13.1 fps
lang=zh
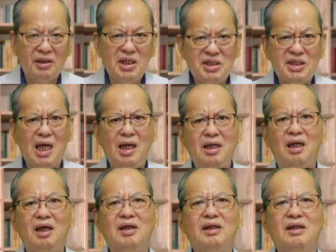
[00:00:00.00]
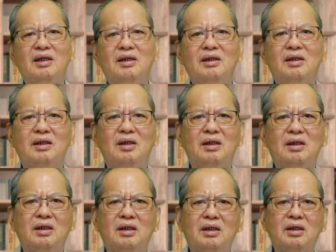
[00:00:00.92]
第三，
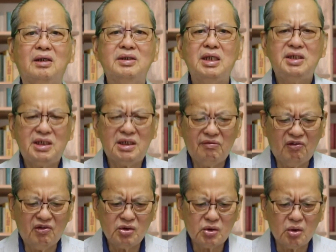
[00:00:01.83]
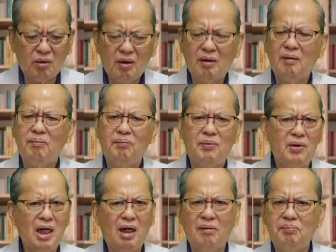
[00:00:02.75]
在侍奉中。
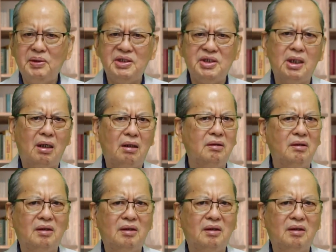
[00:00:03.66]
不要比较，